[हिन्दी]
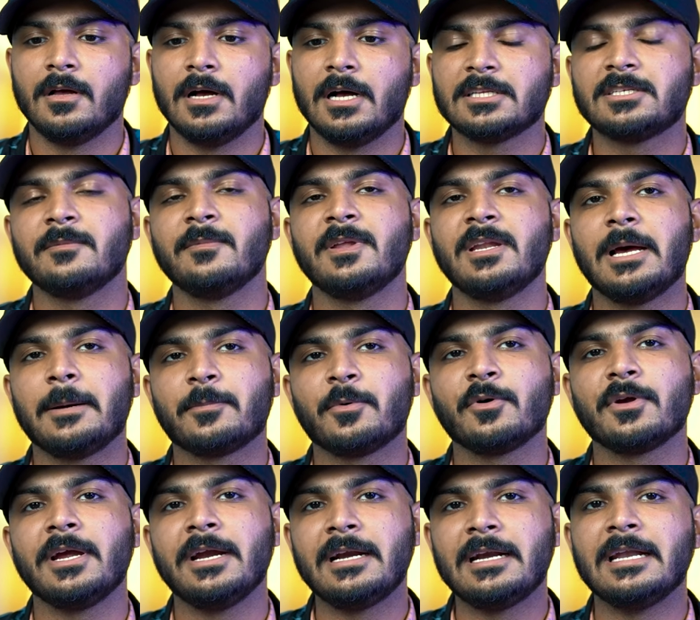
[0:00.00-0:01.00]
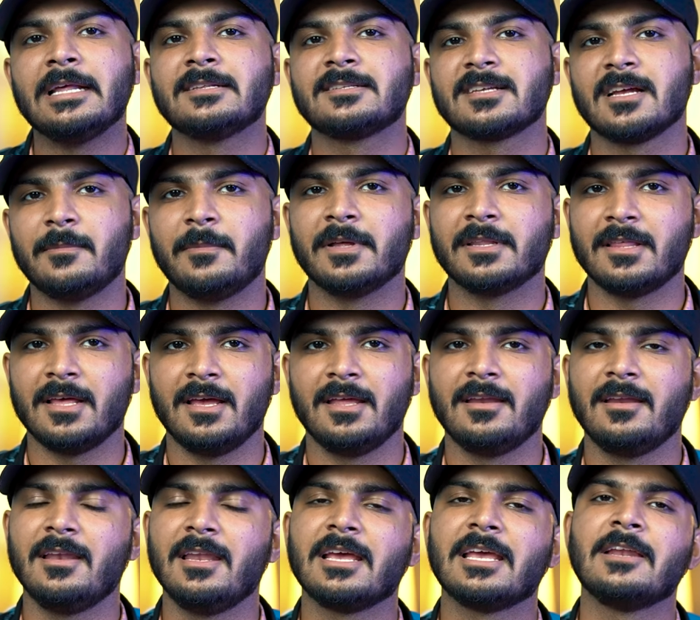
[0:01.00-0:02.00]
अच्छा मैंने आपको किट लेंस का बताया
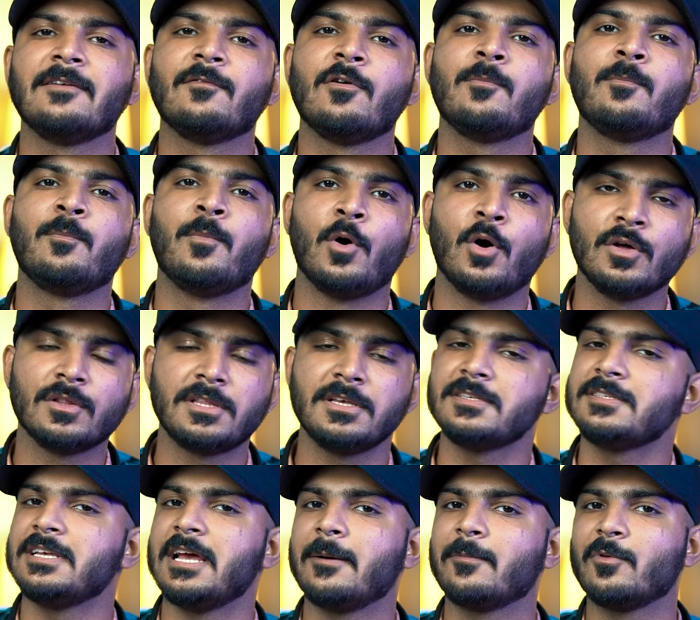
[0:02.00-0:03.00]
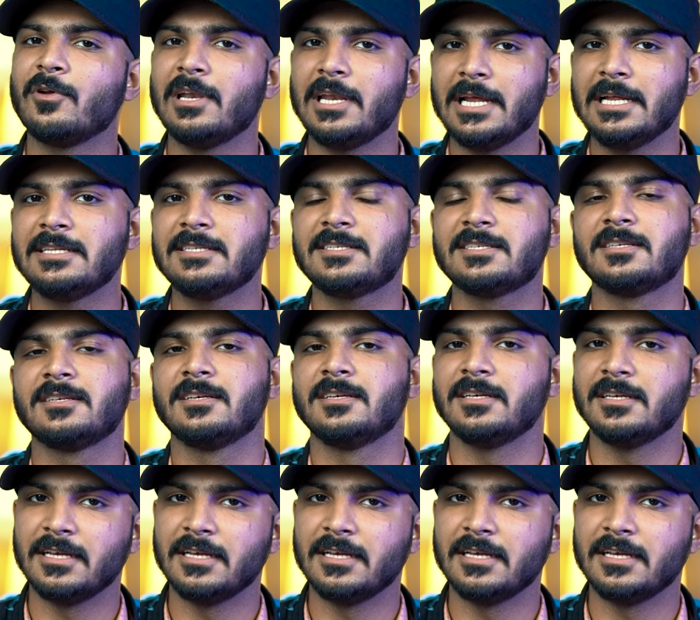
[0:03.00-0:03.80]
नहीं लेकिन वो बहुत ईजी आपको लेंस